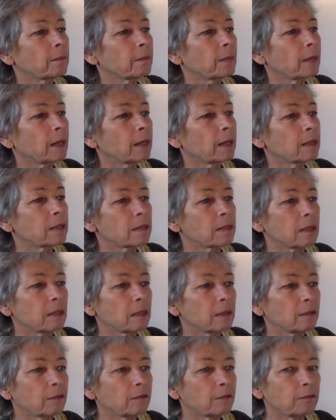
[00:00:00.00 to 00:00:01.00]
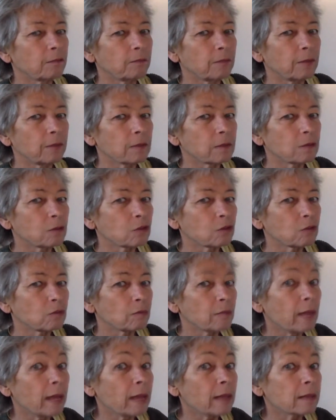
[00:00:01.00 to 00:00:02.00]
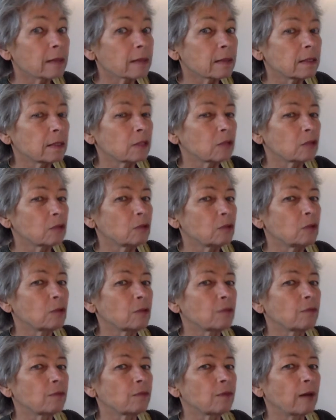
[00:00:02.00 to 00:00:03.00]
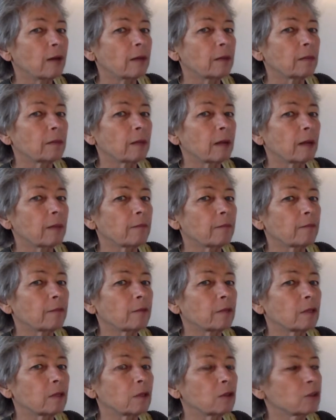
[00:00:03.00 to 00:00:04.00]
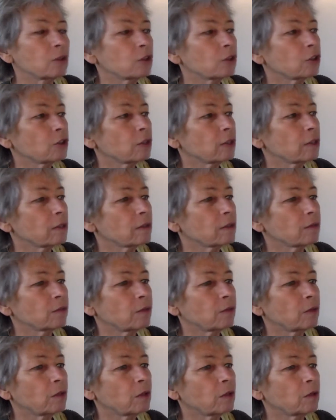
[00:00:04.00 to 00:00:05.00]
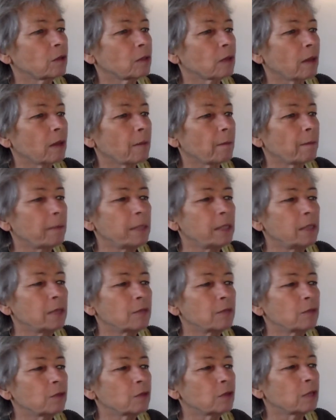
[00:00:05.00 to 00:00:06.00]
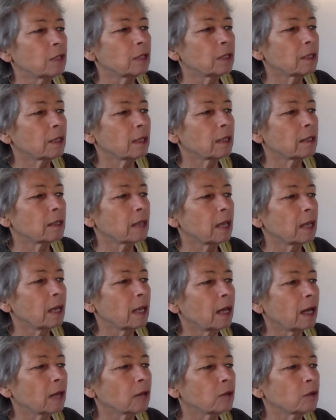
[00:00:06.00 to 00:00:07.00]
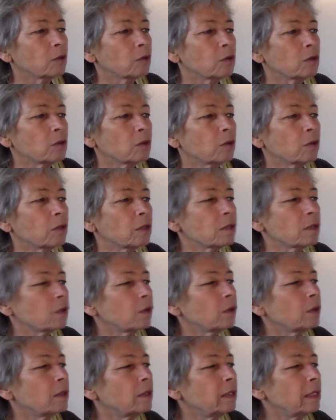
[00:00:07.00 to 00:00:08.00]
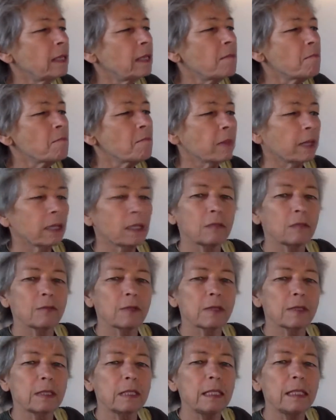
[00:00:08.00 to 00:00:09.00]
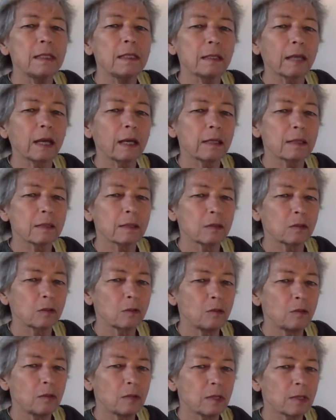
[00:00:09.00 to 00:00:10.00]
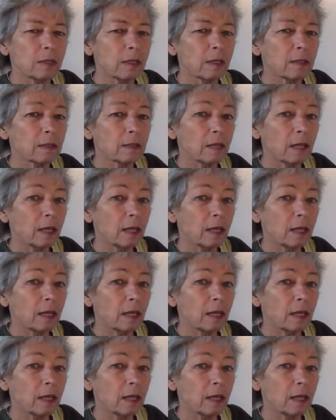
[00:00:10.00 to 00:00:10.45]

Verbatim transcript: Als der fast schmerzlich schöne Farbenkampf erlosch, dessen Feuer und rapide Flüchtigkeit an großen Horizonten immer etwas hinreißend Kühnes hat,